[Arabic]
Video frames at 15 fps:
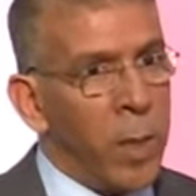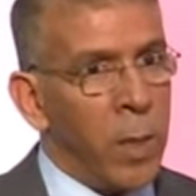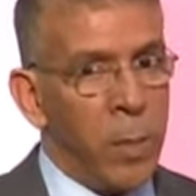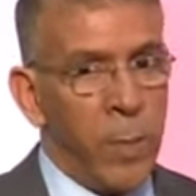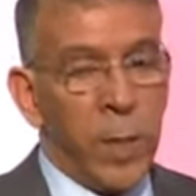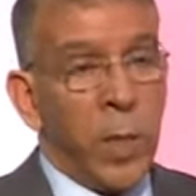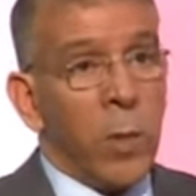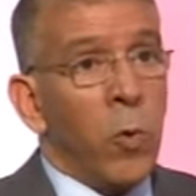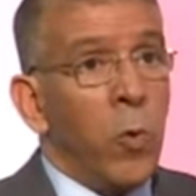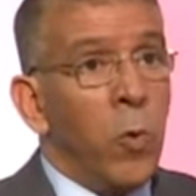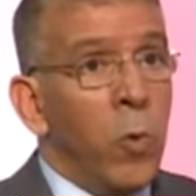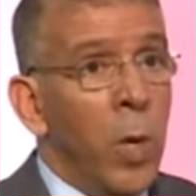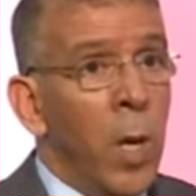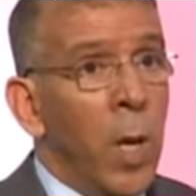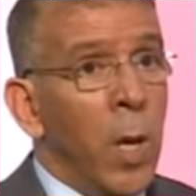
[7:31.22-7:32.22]
لست لا مع
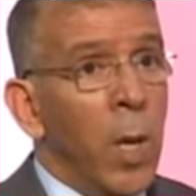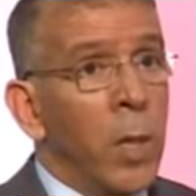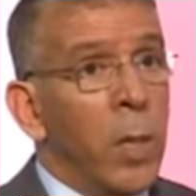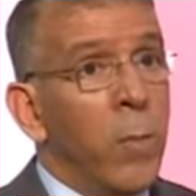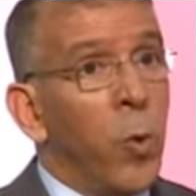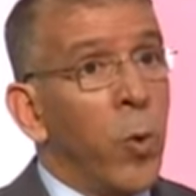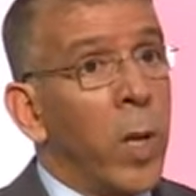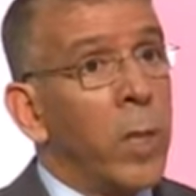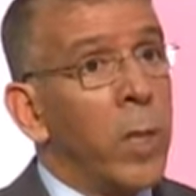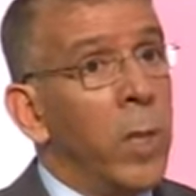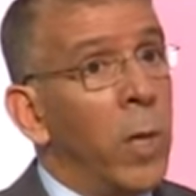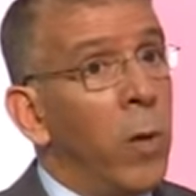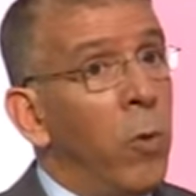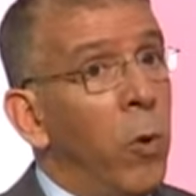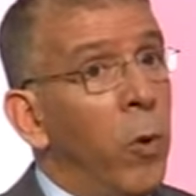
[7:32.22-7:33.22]
ولا ضد ماشي تقولوا
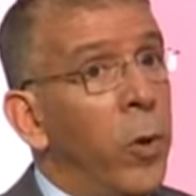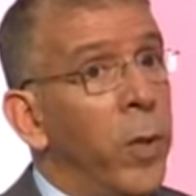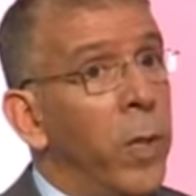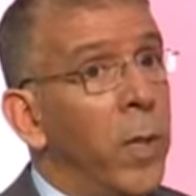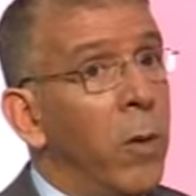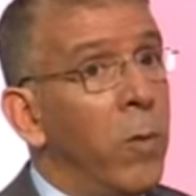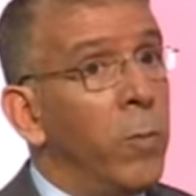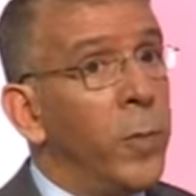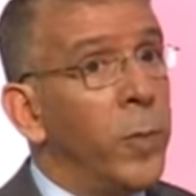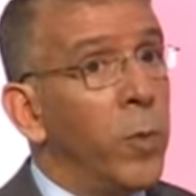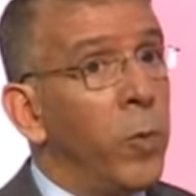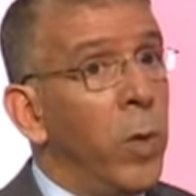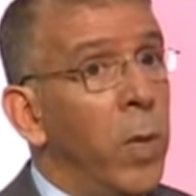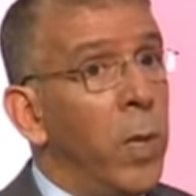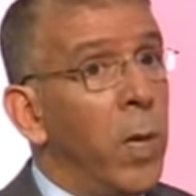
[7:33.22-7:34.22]
الديمقراطيه
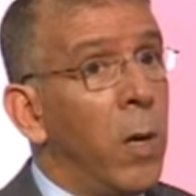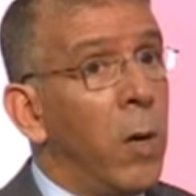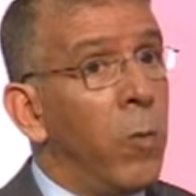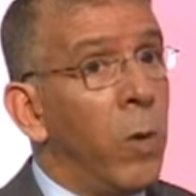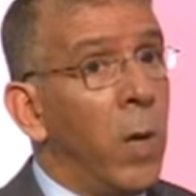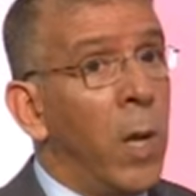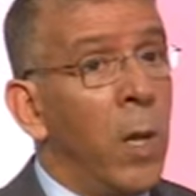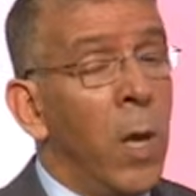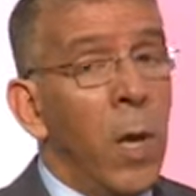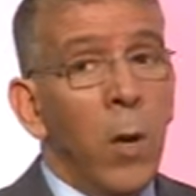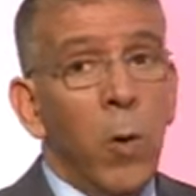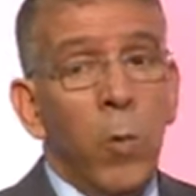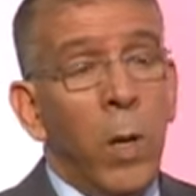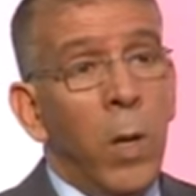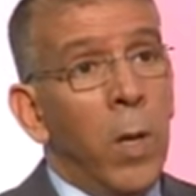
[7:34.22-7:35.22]
والحريه
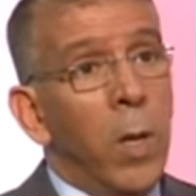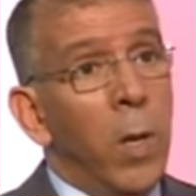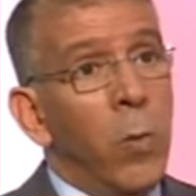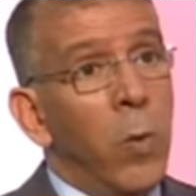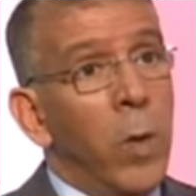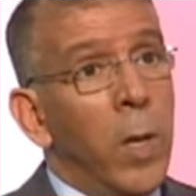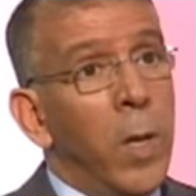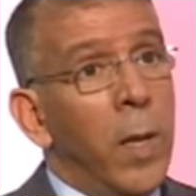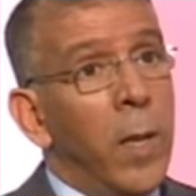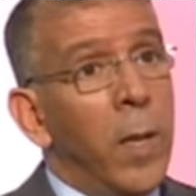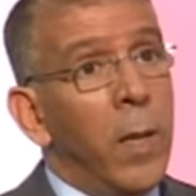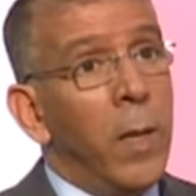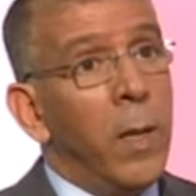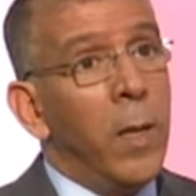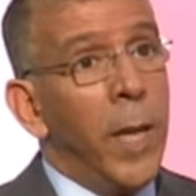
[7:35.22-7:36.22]
والمسؤوليه وال...
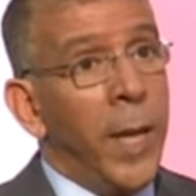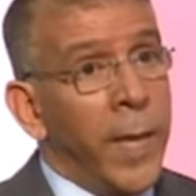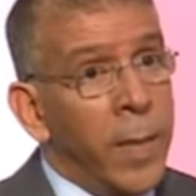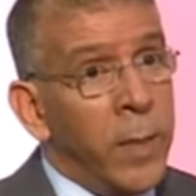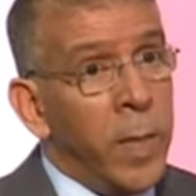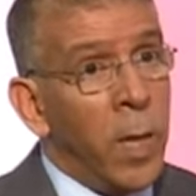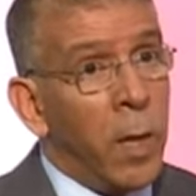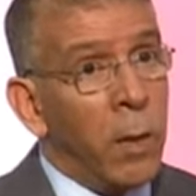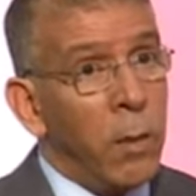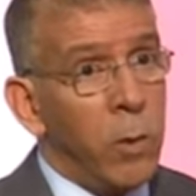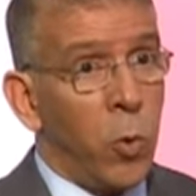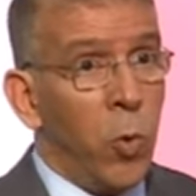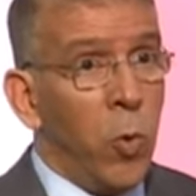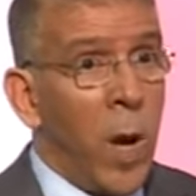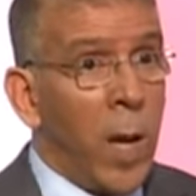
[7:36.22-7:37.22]
وال...
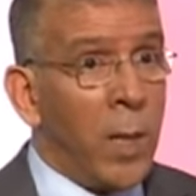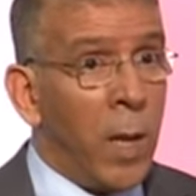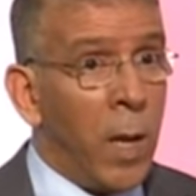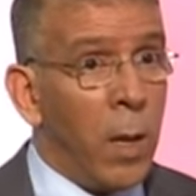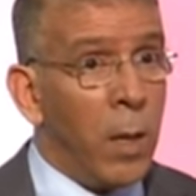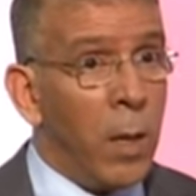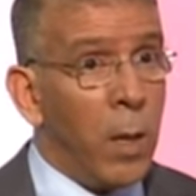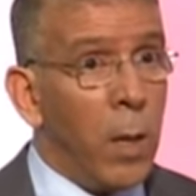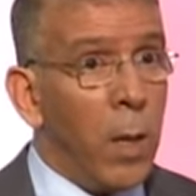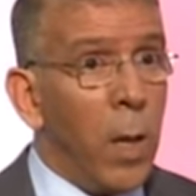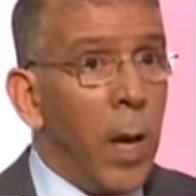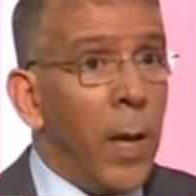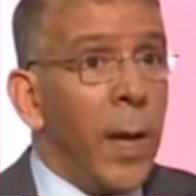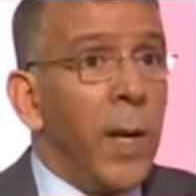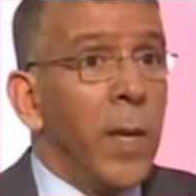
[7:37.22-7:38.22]
والحياديه
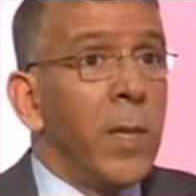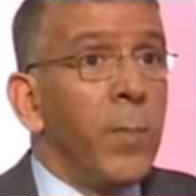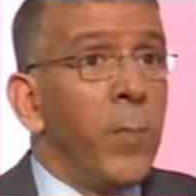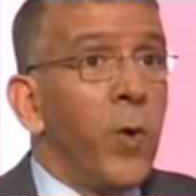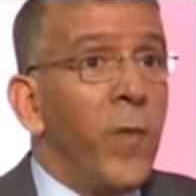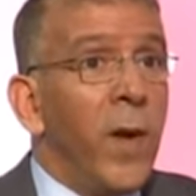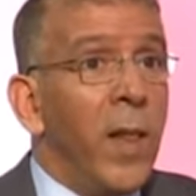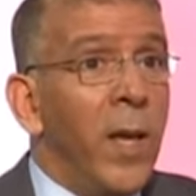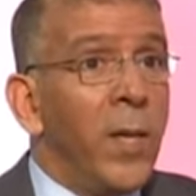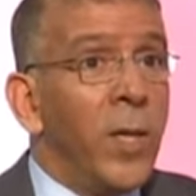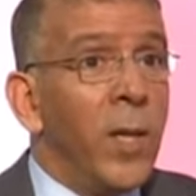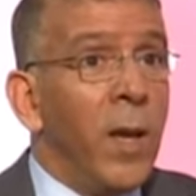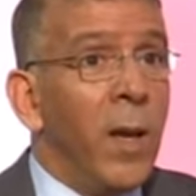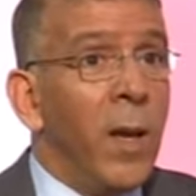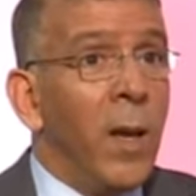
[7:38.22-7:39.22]
تقولوا هكذا لا
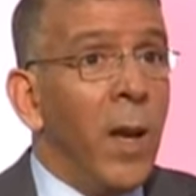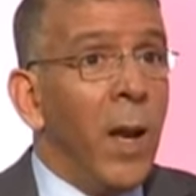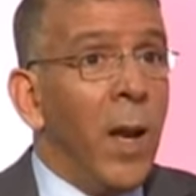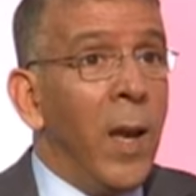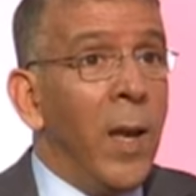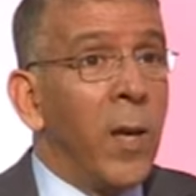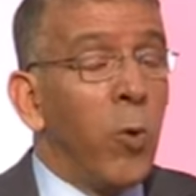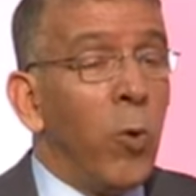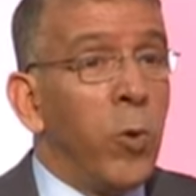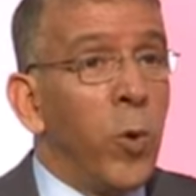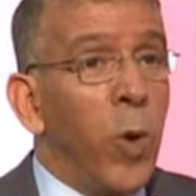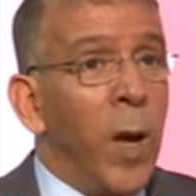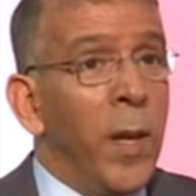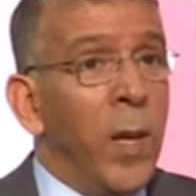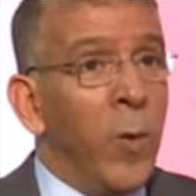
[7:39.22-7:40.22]
احنا رانا نطبقوا في هذه
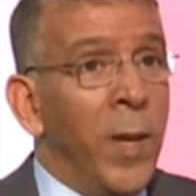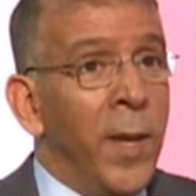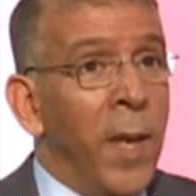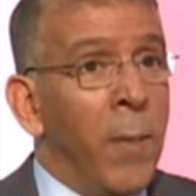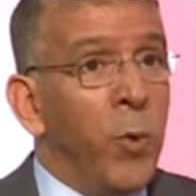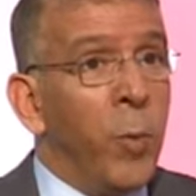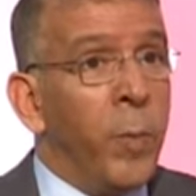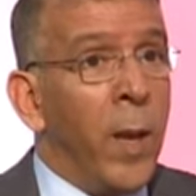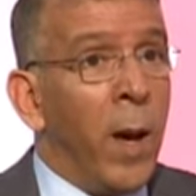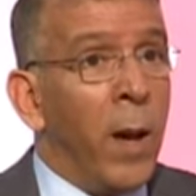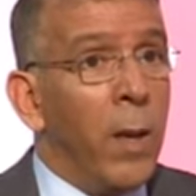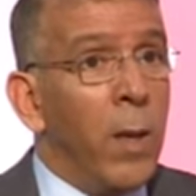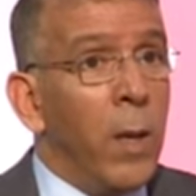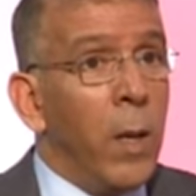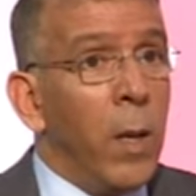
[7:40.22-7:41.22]
الاشياء اللي
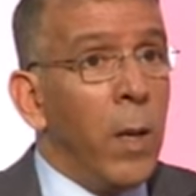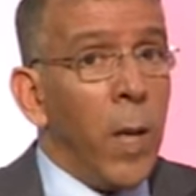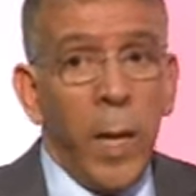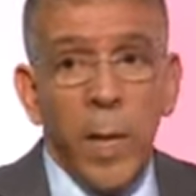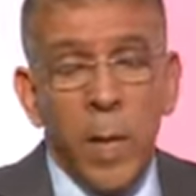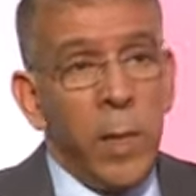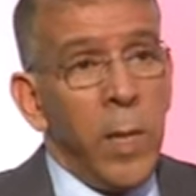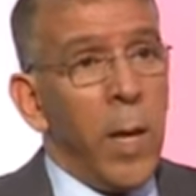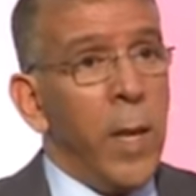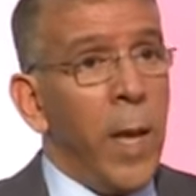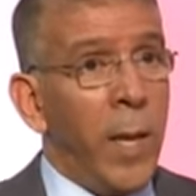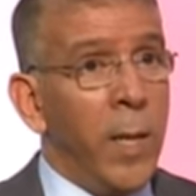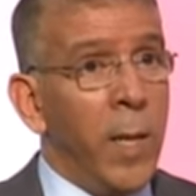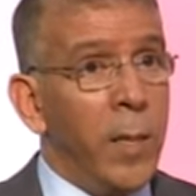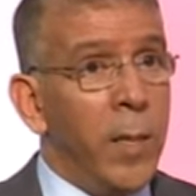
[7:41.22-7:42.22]
قلتوها لنا واللي نامنوا بها
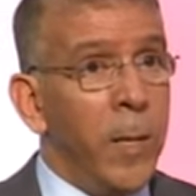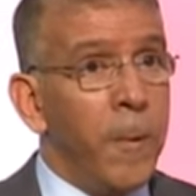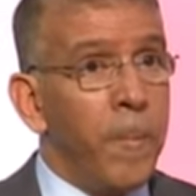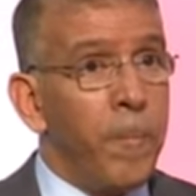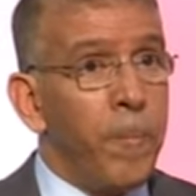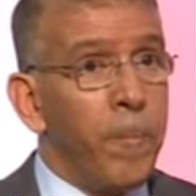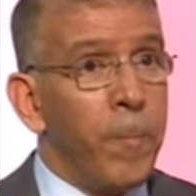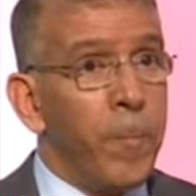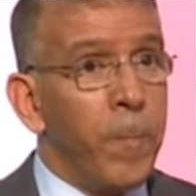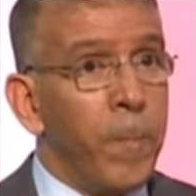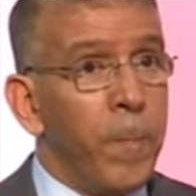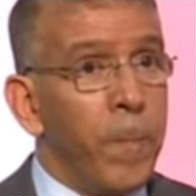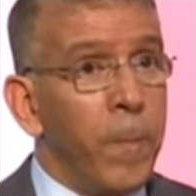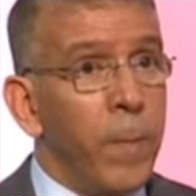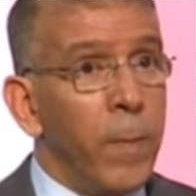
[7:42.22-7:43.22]
حيادي انا
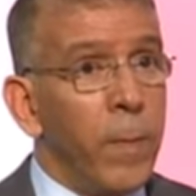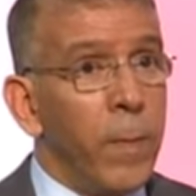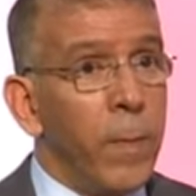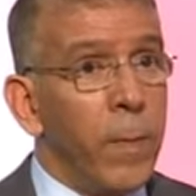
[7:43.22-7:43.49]
حيادي